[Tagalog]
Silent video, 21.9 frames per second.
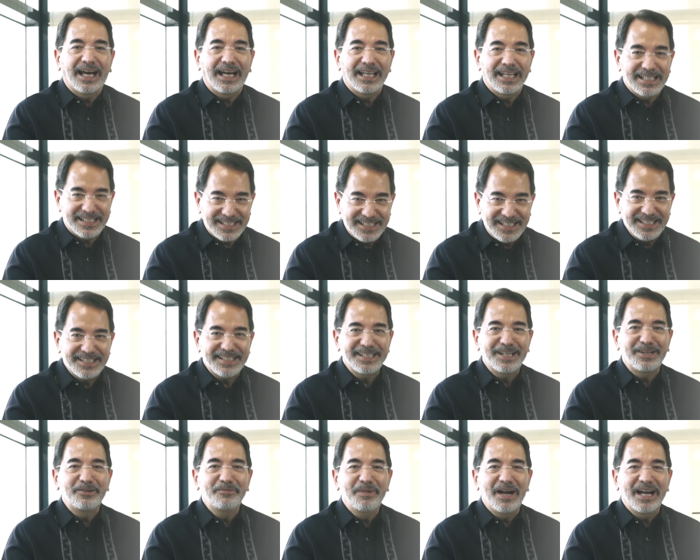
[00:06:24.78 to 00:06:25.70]
alas
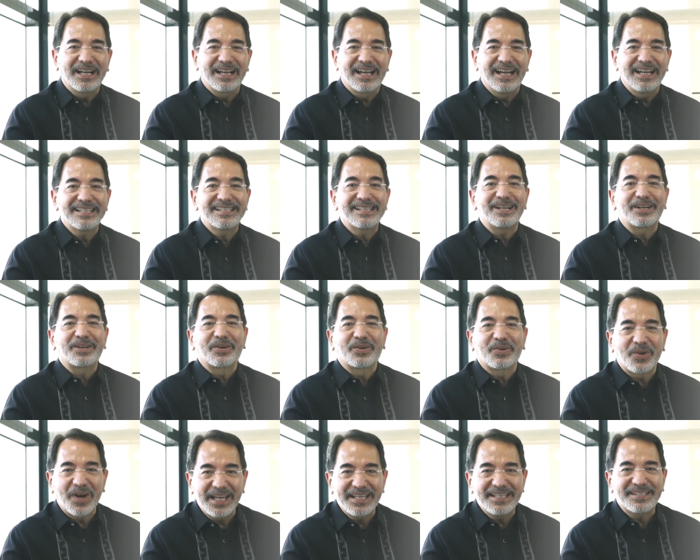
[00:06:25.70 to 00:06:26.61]
10 ng umaga sa
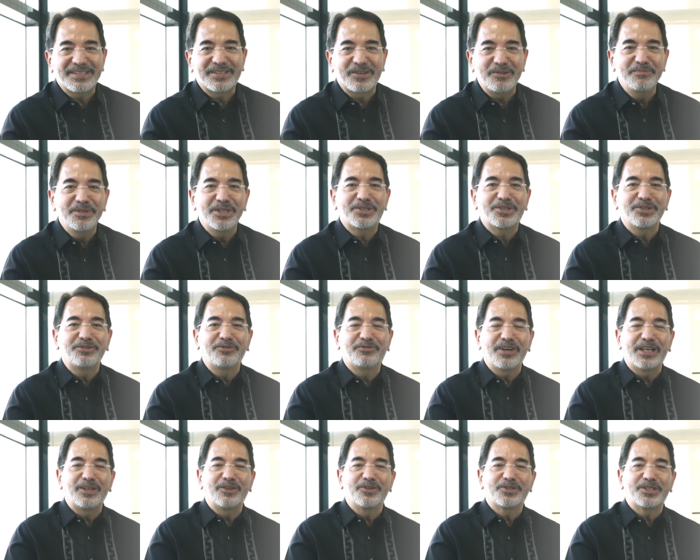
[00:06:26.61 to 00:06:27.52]
Christ Commission
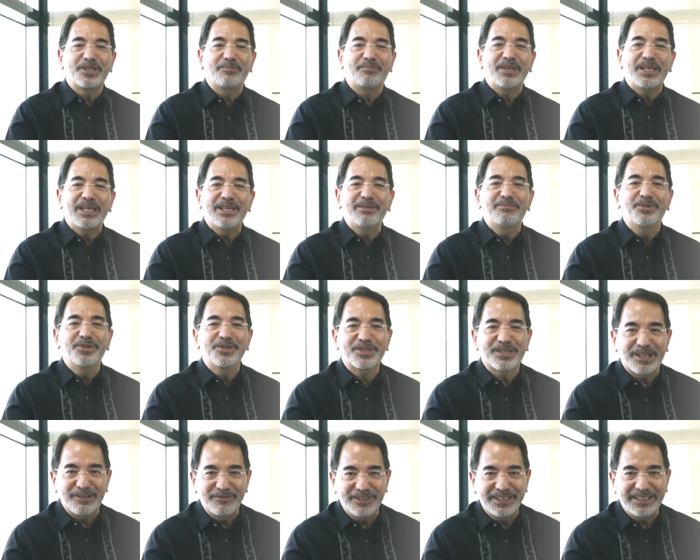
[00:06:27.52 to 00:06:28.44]
Fellowship,
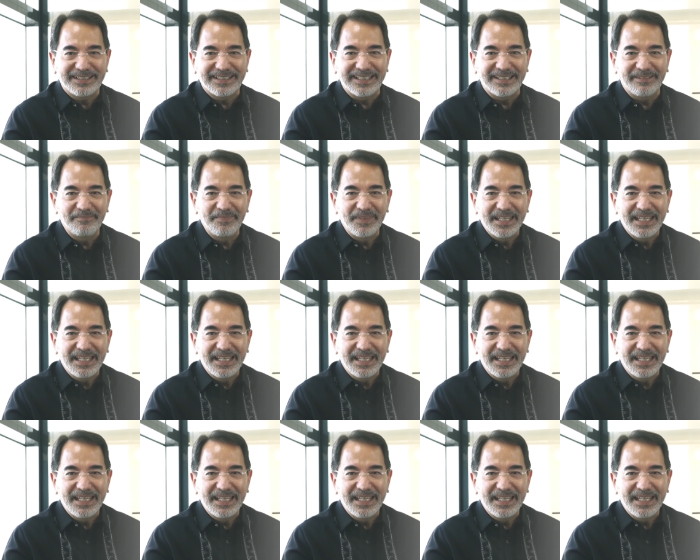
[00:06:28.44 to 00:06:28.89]
Imus, Cavite.